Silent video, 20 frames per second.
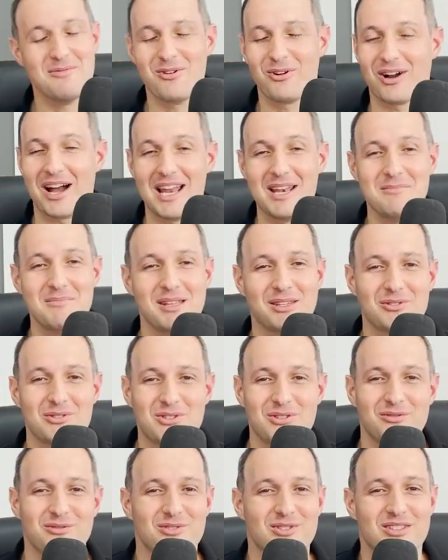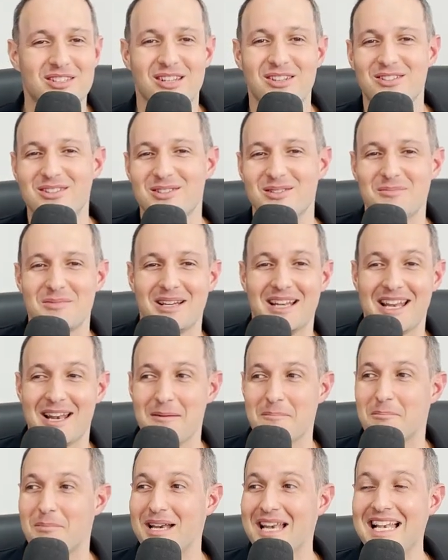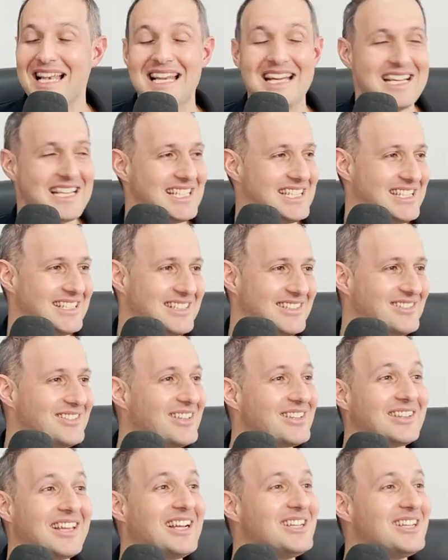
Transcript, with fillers: Meu cara imita o Silvio Santos de maneira igualzinho, brilhante. Você igualzinho.